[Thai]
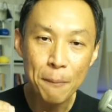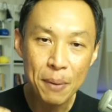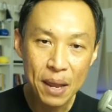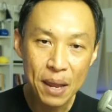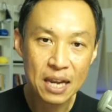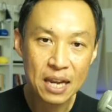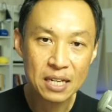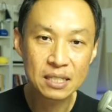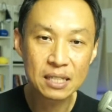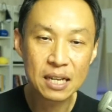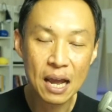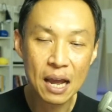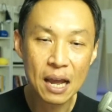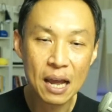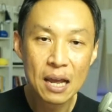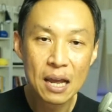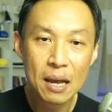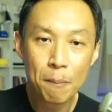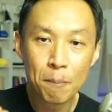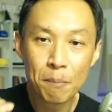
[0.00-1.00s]
ละเพจเนี่ย
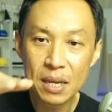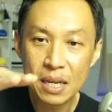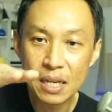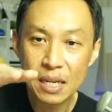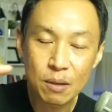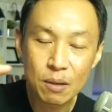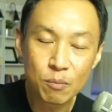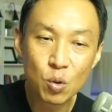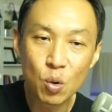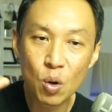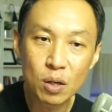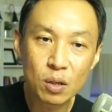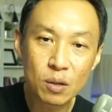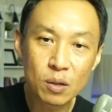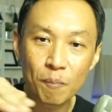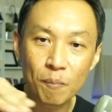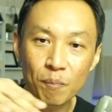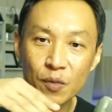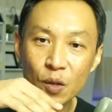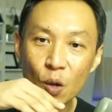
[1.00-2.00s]
มีจำนวน
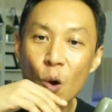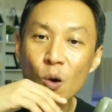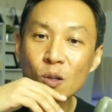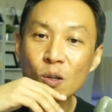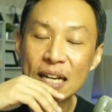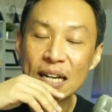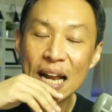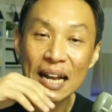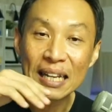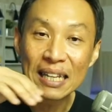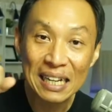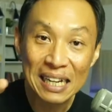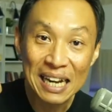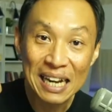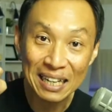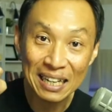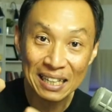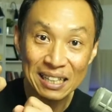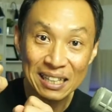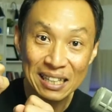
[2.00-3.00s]
โฆษณาที่
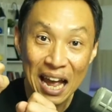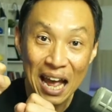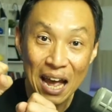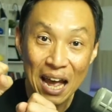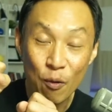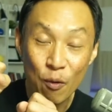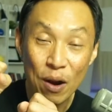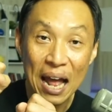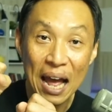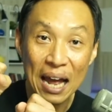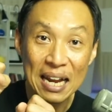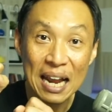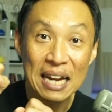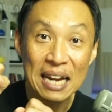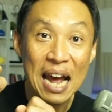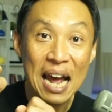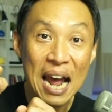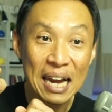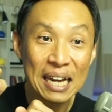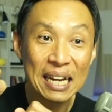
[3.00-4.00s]
รันณเวลา
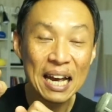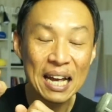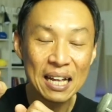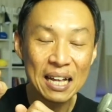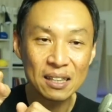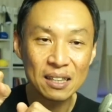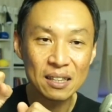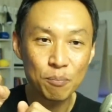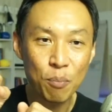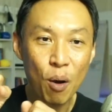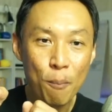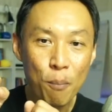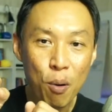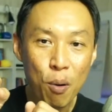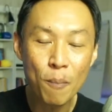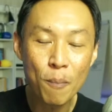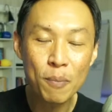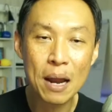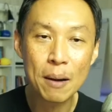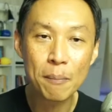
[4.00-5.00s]
ใดๆนะฮะพ
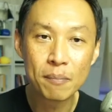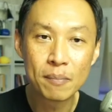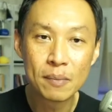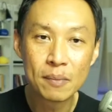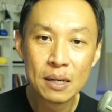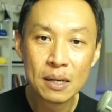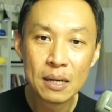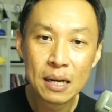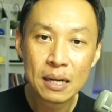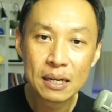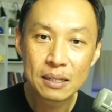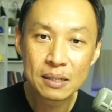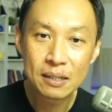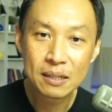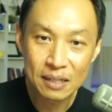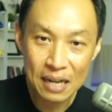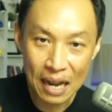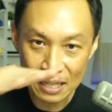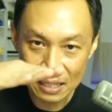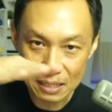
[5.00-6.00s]
ร้อมๆกัน
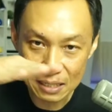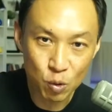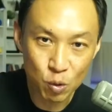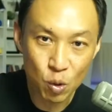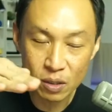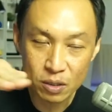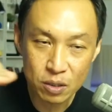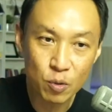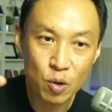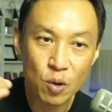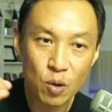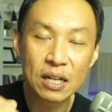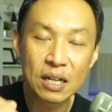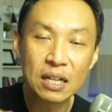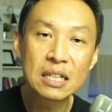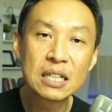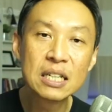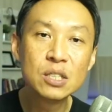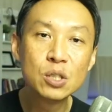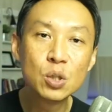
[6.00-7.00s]
ในจำนวนห
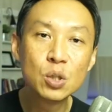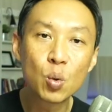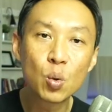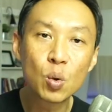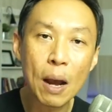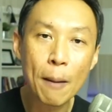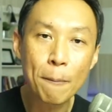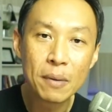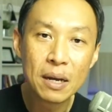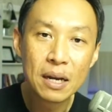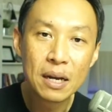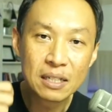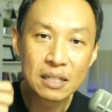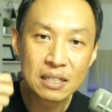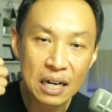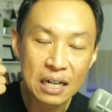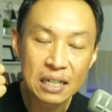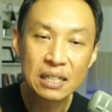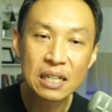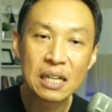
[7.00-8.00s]
นึ่งขึ้นอยู่กับ
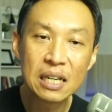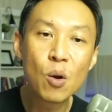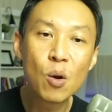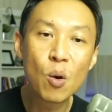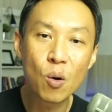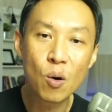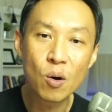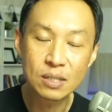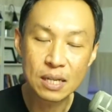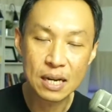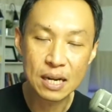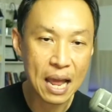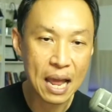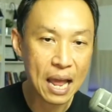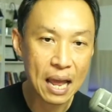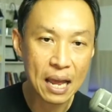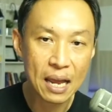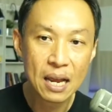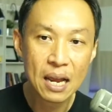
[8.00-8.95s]
เงินที่ลงโฆษณา